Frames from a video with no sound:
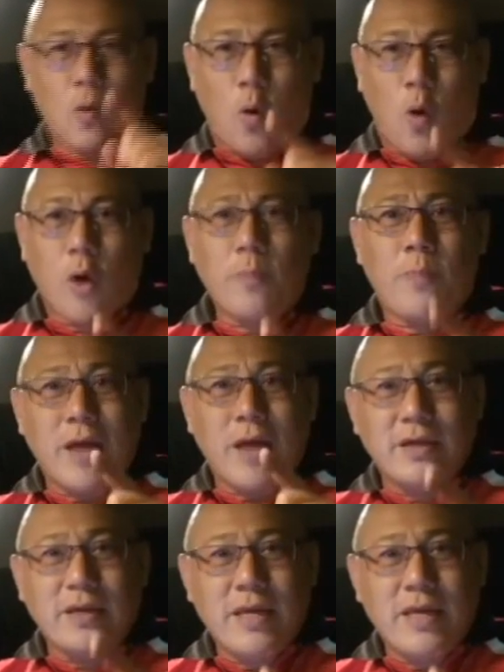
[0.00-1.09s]
คนพัน
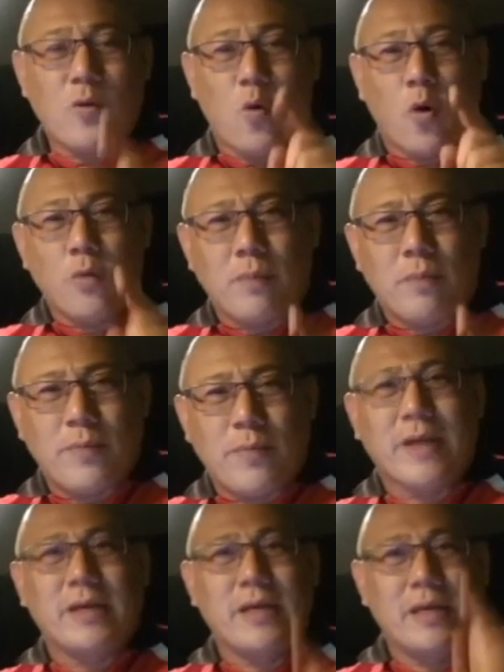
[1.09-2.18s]
นี้คนประเภ
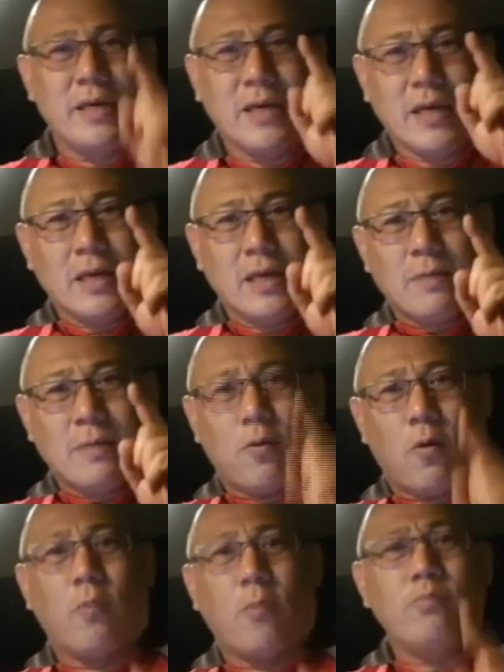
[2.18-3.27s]
ทนี้
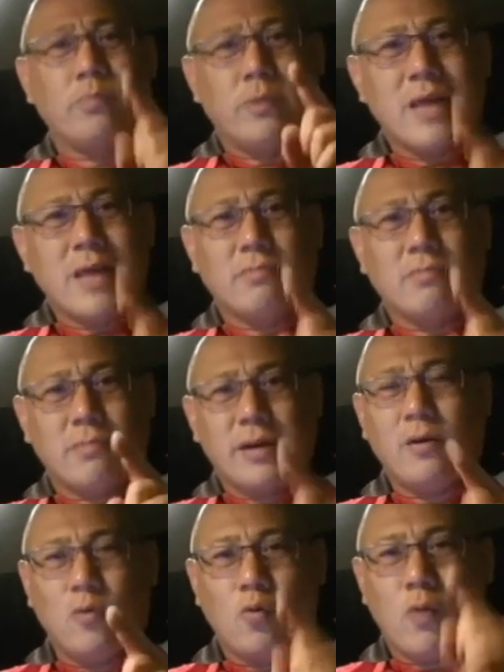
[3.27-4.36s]
ผมได้เรีย
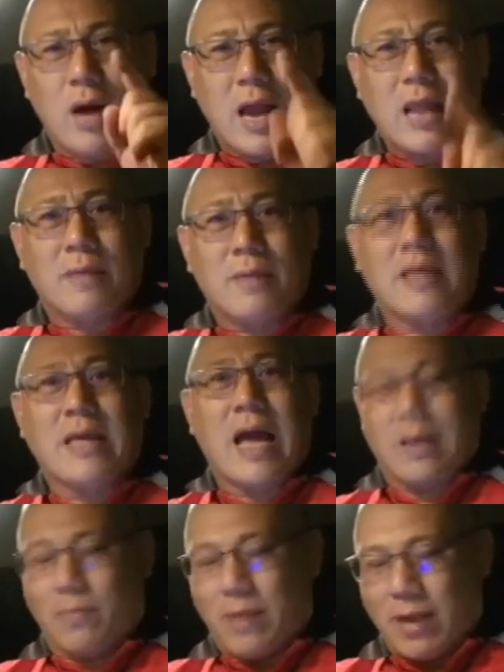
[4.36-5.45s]
นรู้อะไรบางอย่าง
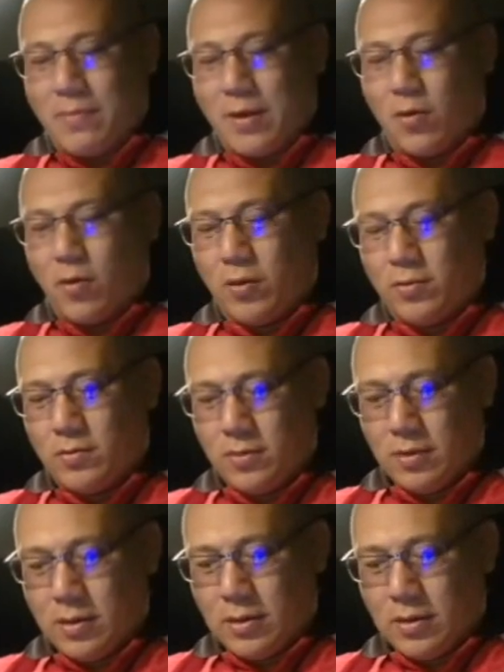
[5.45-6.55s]
กับใครบางคน
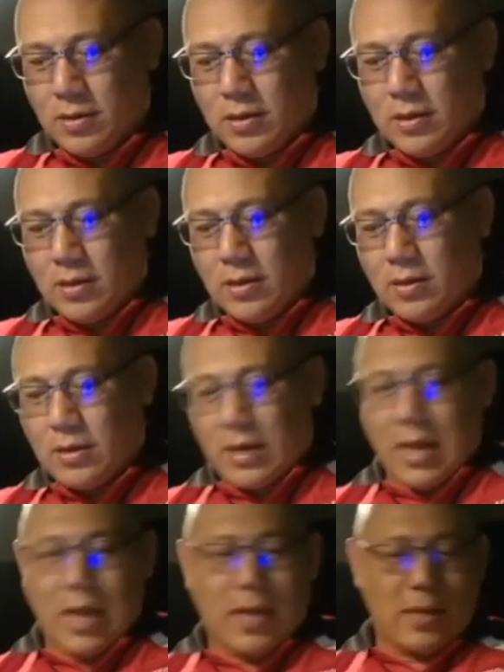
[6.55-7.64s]

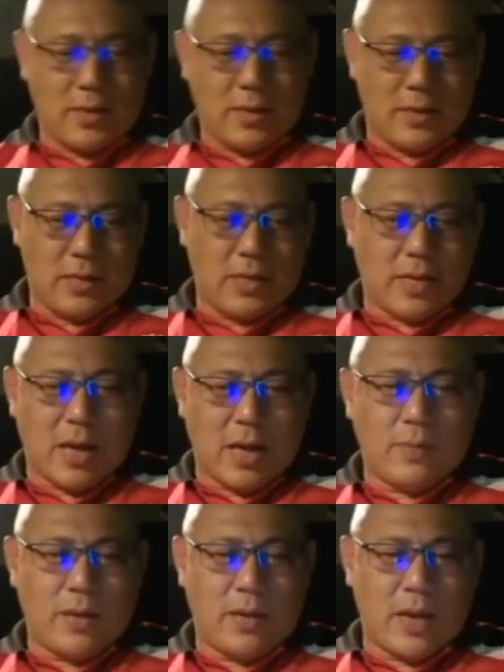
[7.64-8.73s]
นะฮะนะครับ
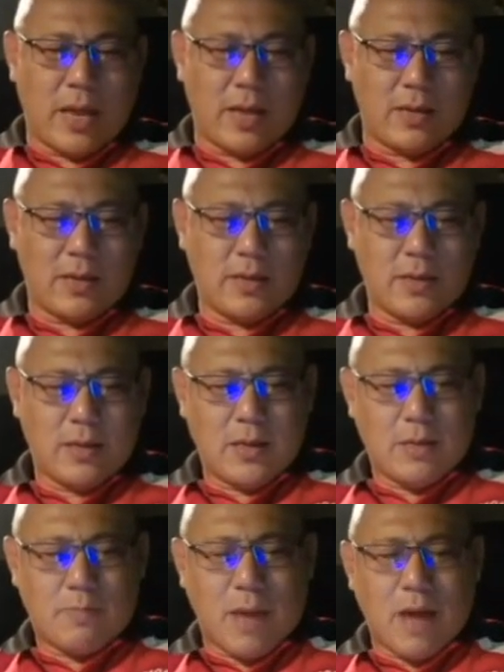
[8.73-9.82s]
เดี๋ยวนะ
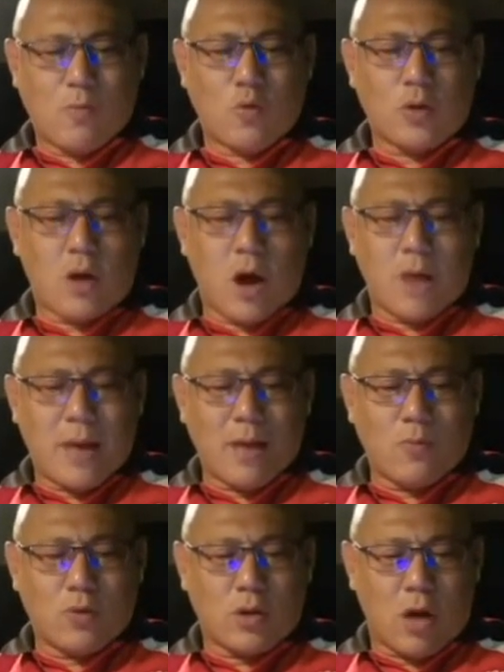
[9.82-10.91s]
ปากหมุดก่อนปาก
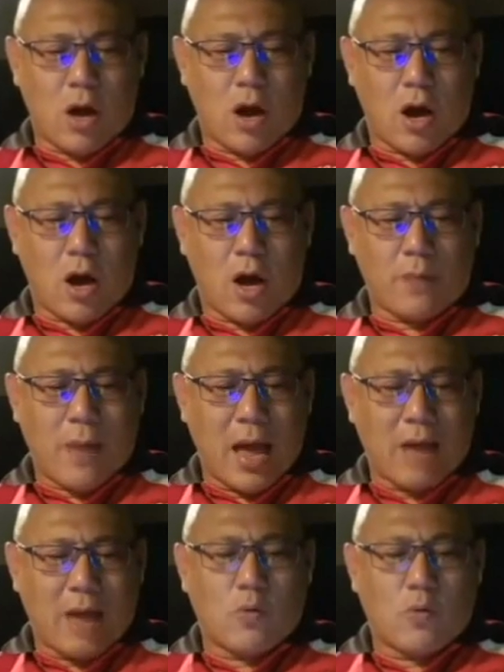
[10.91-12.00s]
หมุดก่อนปา
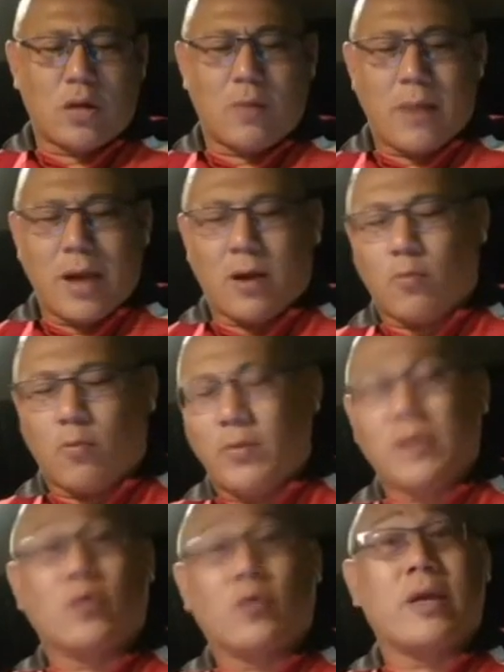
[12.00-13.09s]
กหมุดเข้าไปขอบคุณ
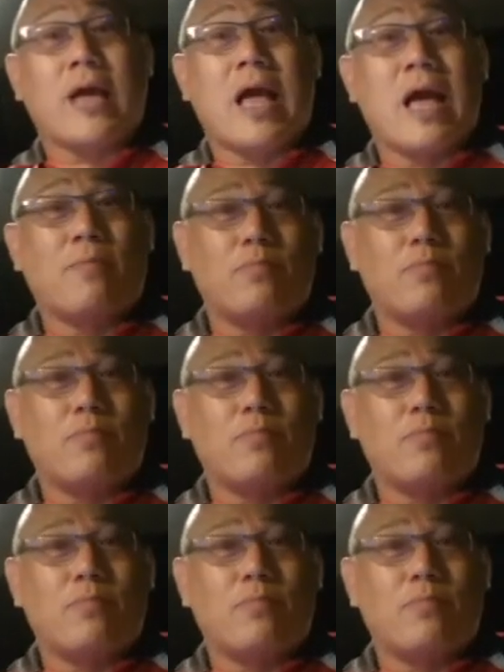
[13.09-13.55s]
พี่ตุ๋ยครับ